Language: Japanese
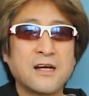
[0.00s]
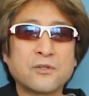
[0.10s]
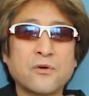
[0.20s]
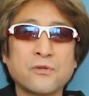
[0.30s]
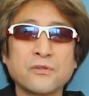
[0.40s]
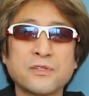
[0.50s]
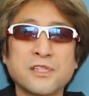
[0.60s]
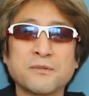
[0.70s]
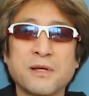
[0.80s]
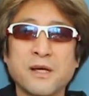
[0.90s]
ストロークの
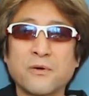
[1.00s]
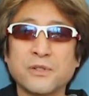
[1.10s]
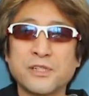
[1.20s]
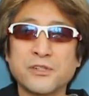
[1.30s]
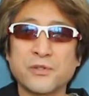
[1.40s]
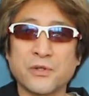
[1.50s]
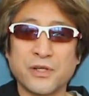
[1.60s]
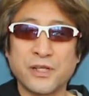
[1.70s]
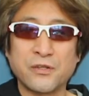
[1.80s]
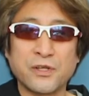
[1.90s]
説明ここにちょっと
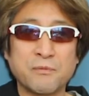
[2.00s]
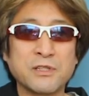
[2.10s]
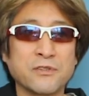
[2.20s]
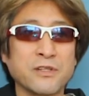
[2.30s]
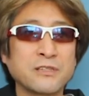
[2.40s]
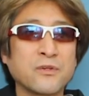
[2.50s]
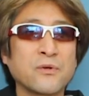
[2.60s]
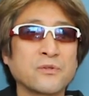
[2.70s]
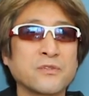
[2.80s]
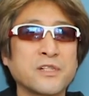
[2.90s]
入れておきますので
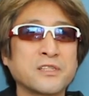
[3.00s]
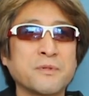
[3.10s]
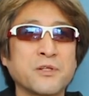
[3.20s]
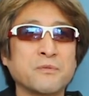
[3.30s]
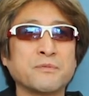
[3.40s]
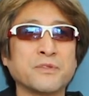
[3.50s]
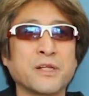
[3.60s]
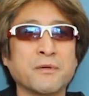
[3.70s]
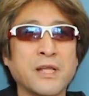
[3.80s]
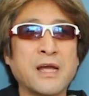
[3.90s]
ストロークの説明の部分
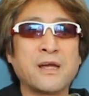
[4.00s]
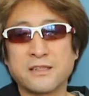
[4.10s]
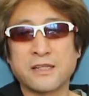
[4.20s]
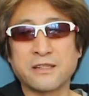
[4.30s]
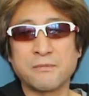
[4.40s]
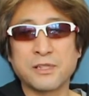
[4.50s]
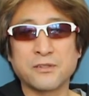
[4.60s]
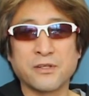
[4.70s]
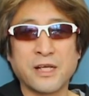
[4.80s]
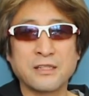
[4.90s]
でもねやっていま
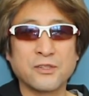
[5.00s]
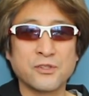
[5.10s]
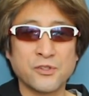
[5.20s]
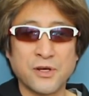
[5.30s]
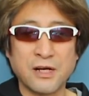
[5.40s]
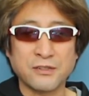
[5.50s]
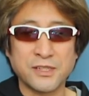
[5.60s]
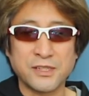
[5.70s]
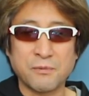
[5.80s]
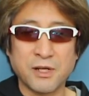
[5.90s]
すのでそっちを確
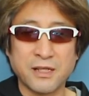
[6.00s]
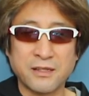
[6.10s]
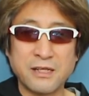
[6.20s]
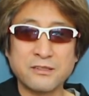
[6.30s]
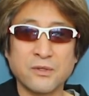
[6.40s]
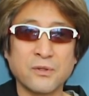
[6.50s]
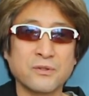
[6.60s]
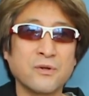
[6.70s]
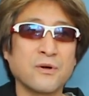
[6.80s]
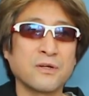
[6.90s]
認してもらって
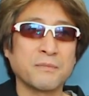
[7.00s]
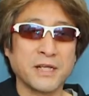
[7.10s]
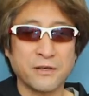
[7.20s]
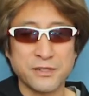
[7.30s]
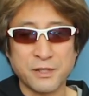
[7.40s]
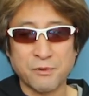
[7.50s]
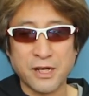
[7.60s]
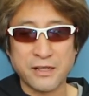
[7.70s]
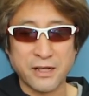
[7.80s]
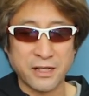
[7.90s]
ストロークを勉強しても
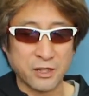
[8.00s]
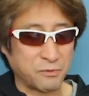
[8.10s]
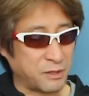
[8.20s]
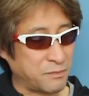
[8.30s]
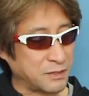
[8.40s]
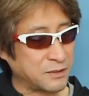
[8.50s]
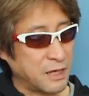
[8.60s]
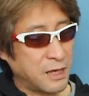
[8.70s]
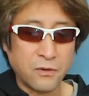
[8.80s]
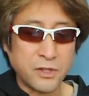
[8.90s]
らえたらと思います
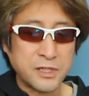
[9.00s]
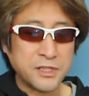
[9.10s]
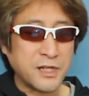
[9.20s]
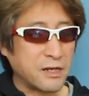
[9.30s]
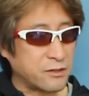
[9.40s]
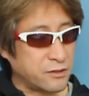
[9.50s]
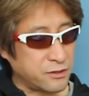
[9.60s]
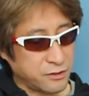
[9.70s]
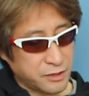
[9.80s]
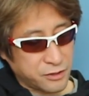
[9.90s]

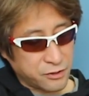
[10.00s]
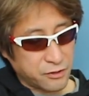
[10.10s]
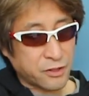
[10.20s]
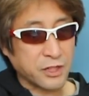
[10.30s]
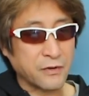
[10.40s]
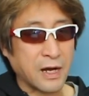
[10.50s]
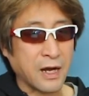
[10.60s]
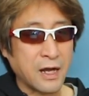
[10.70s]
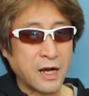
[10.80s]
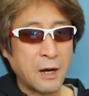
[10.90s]
オリジナルにするときに
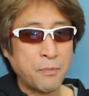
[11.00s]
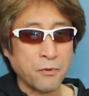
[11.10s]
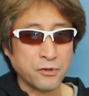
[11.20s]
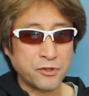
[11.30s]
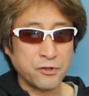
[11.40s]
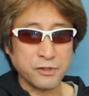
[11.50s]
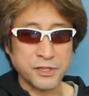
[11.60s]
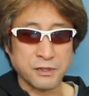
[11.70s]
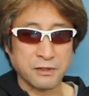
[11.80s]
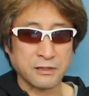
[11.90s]
はカポを9に
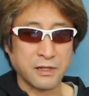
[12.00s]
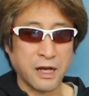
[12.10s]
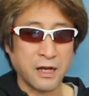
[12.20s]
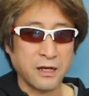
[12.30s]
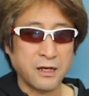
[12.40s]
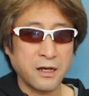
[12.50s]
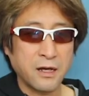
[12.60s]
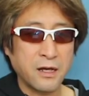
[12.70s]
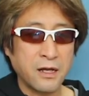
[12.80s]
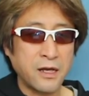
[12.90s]
してくださ
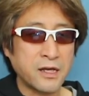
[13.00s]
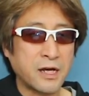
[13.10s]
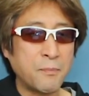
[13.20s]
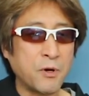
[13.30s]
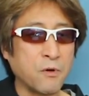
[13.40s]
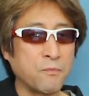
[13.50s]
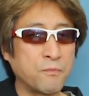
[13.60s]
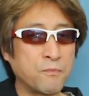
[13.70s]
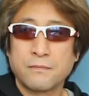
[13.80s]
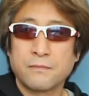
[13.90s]
い「Hey カポ」